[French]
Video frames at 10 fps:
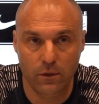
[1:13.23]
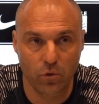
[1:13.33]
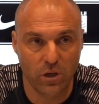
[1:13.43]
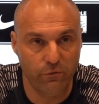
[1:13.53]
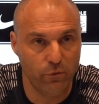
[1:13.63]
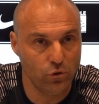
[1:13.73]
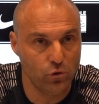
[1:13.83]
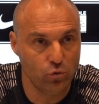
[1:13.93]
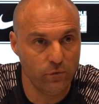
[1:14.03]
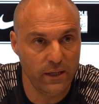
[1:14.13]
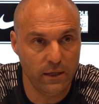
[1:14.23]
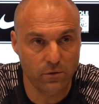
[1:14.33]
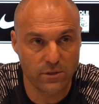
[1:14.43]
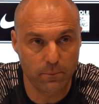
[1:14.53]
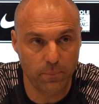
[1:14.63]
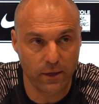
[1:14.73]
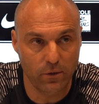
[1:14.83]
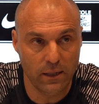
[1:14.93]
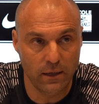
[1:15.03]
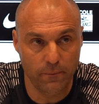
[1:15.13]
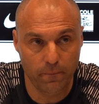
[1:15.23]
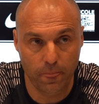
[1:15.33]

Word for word: Donc il faut se souvenir de cette période-là,